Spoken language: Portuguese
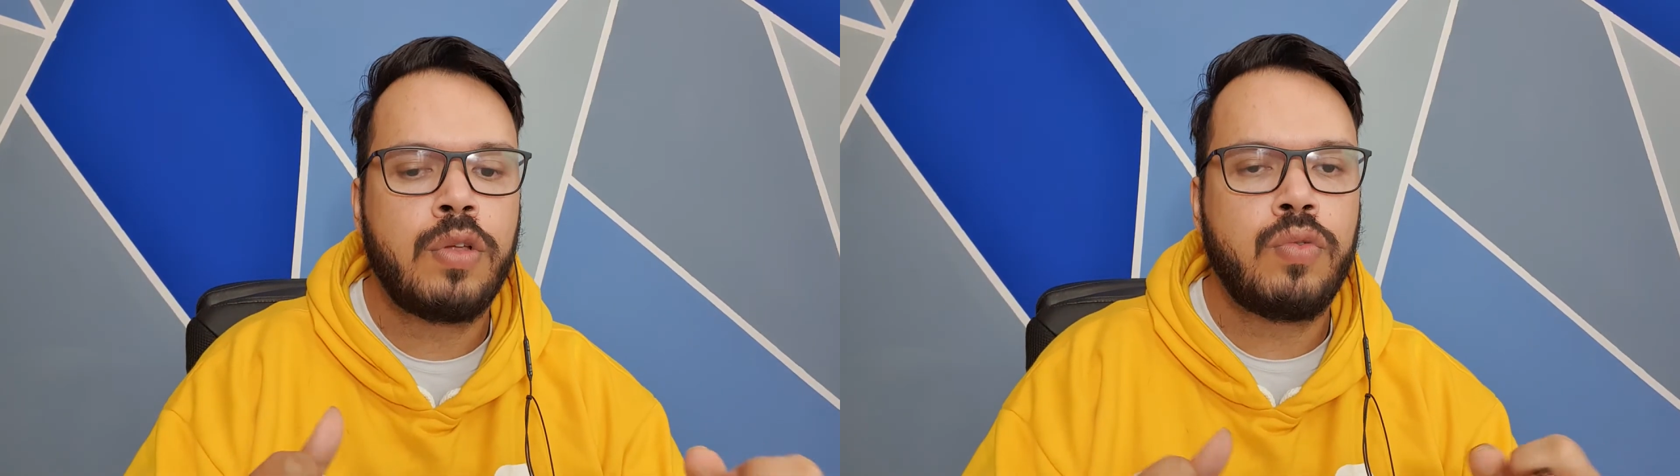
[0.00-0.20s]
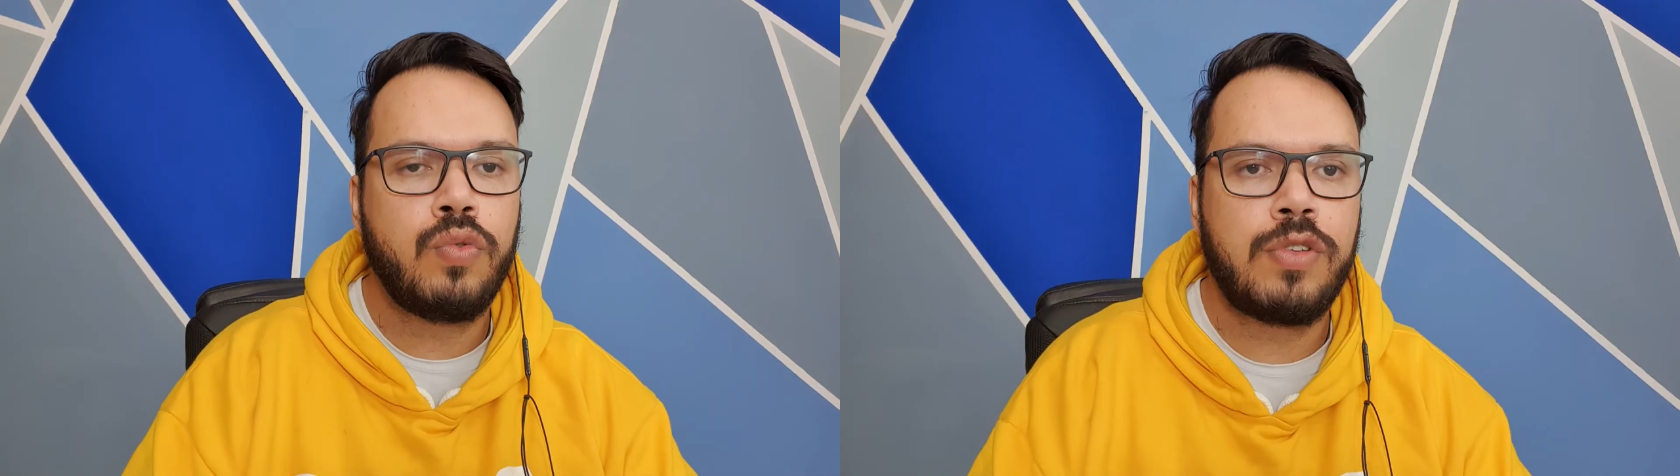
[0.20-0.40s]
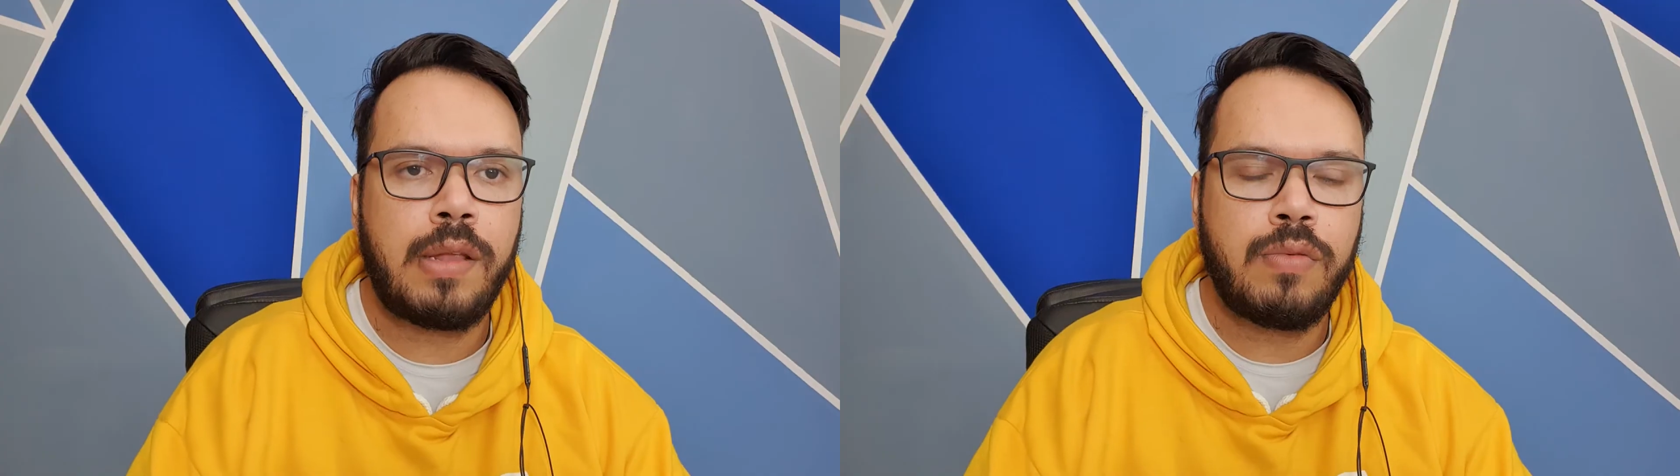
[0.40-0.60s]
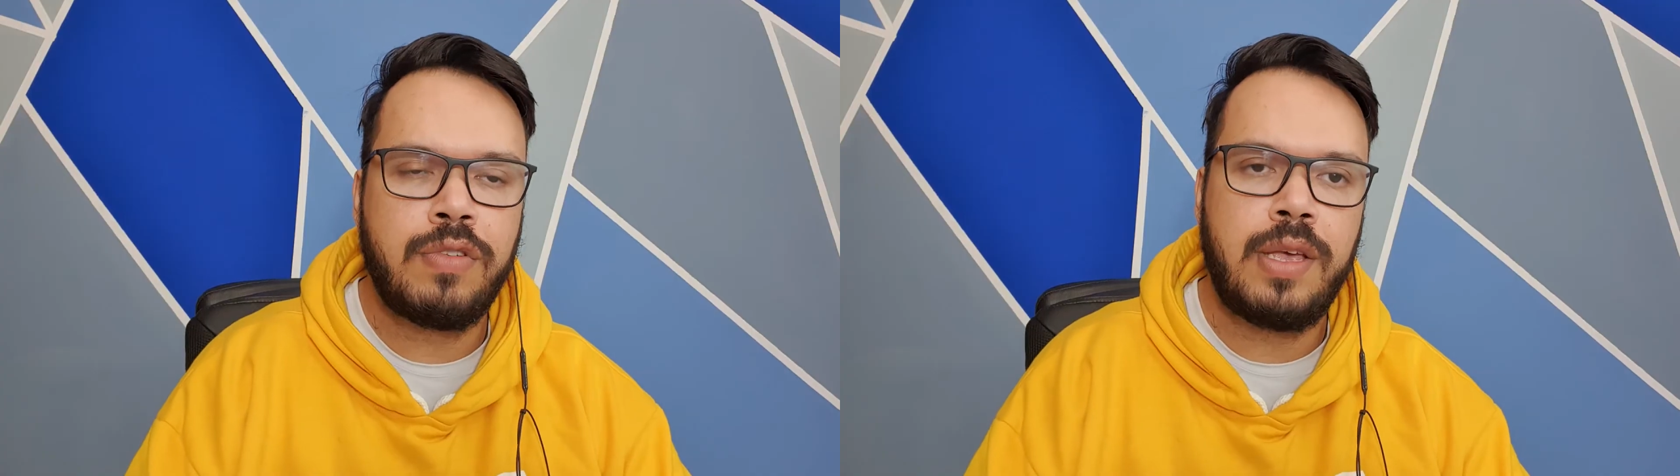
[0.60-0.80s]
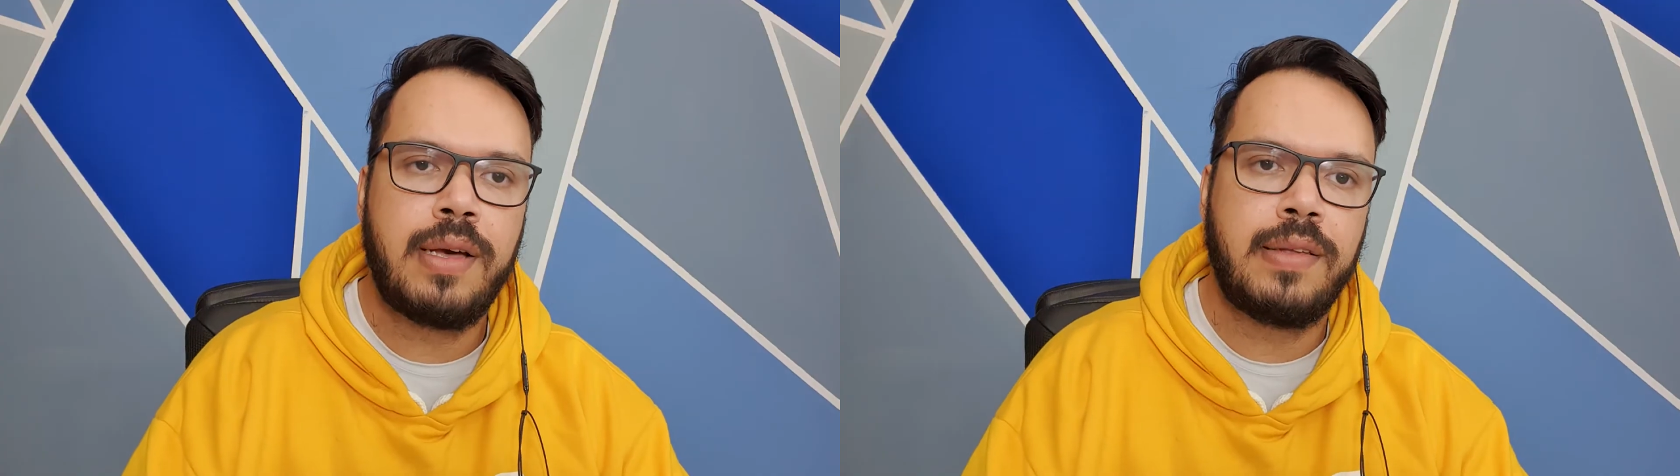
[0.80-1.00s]
dos
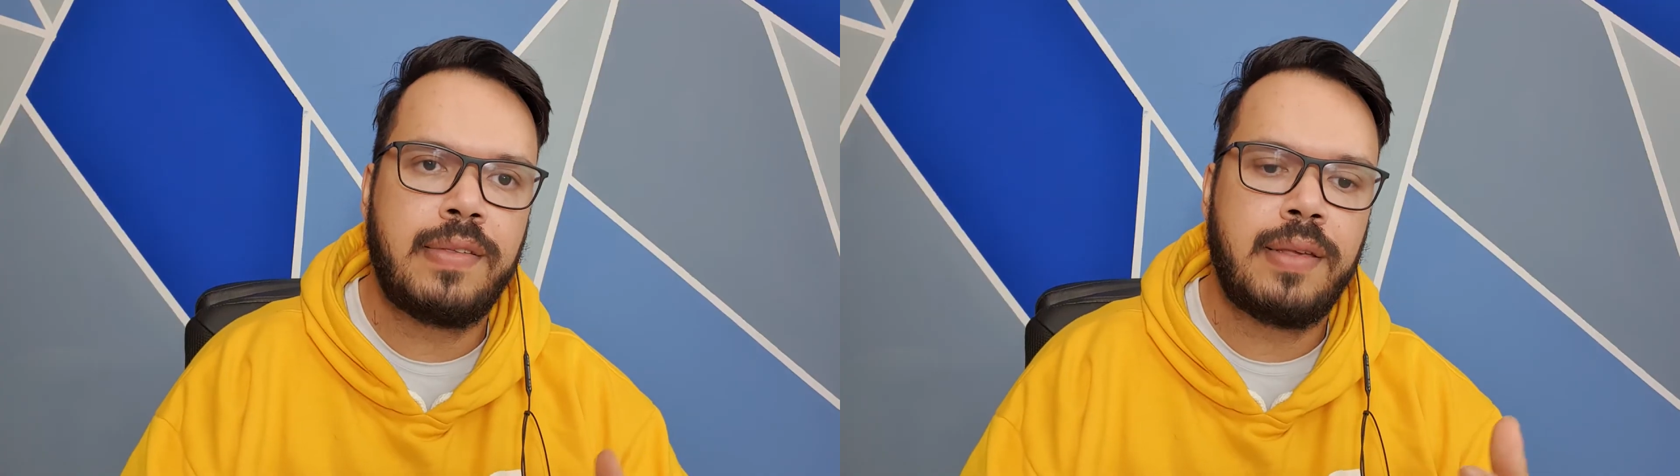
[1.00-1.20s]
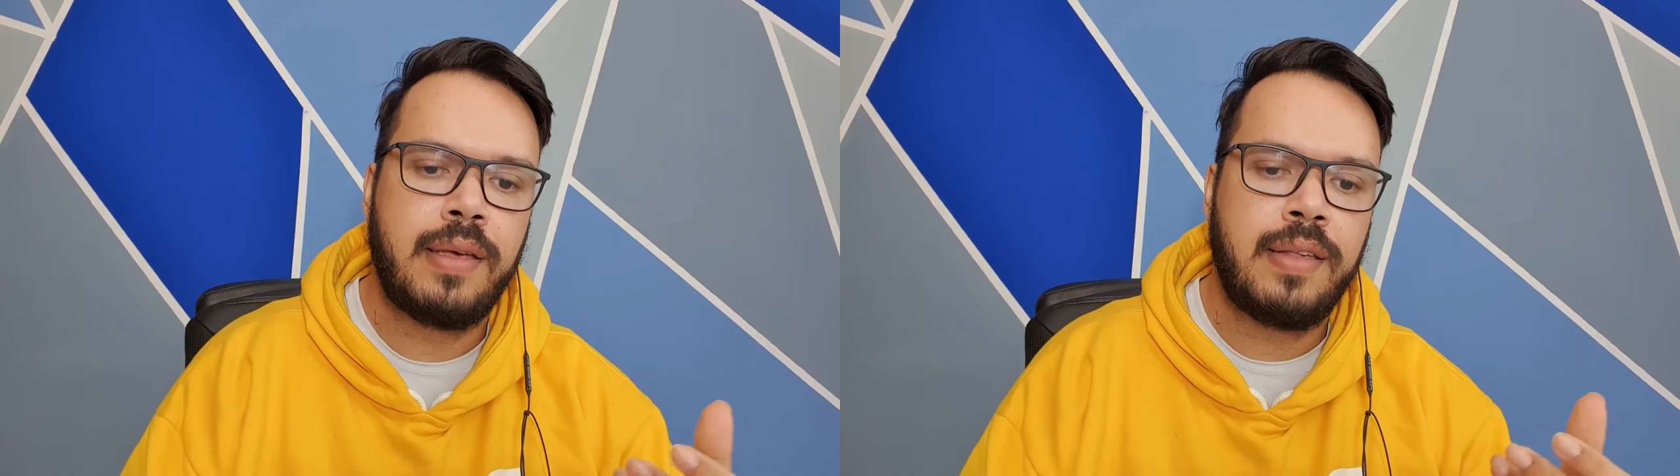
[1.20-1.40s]
anunciantes.